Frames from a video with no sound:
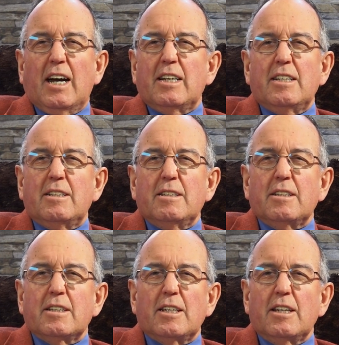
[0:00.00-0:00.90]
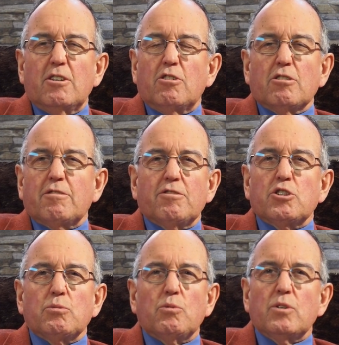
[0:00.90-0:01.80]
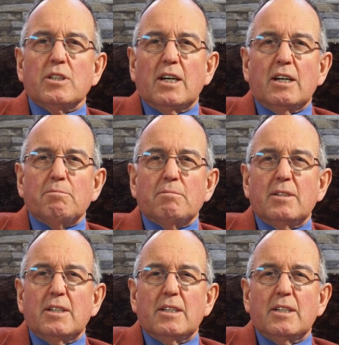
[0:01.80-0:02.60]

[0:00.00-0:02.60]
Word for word: alle, die sich gegen Gott verschworen haben,